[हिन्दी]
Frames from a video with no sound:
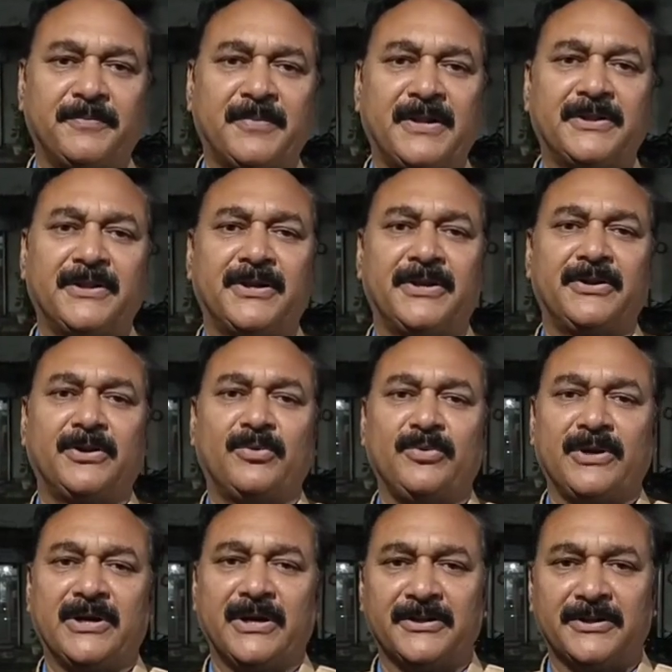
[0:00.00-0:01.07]
पाते हैं ना
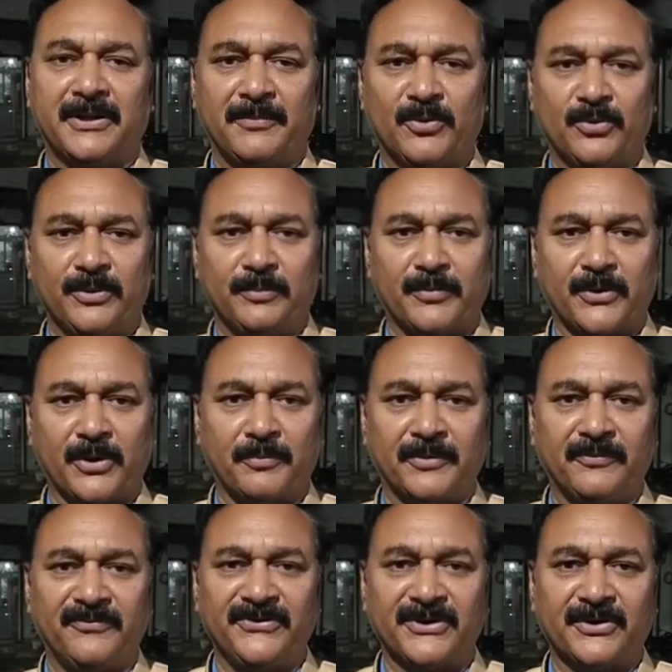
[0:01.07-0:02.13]
उनके अंदर में कोई प्रॉपर
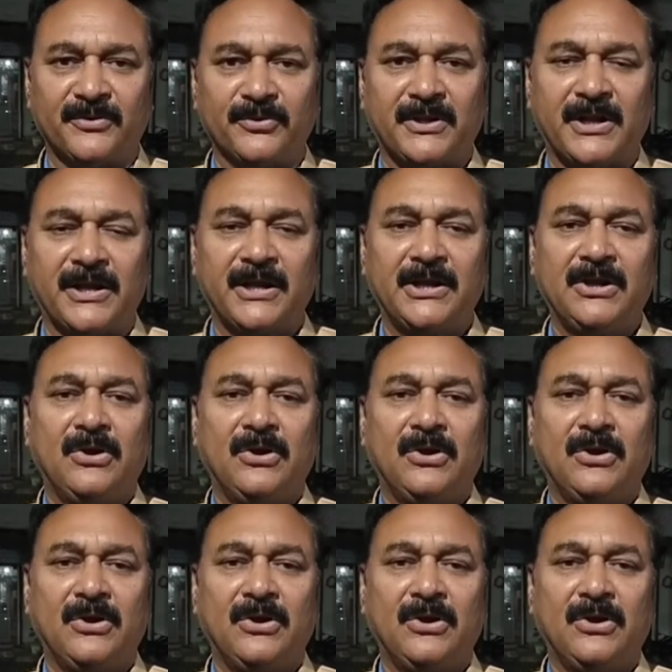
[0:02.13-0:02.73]
विज़न होता है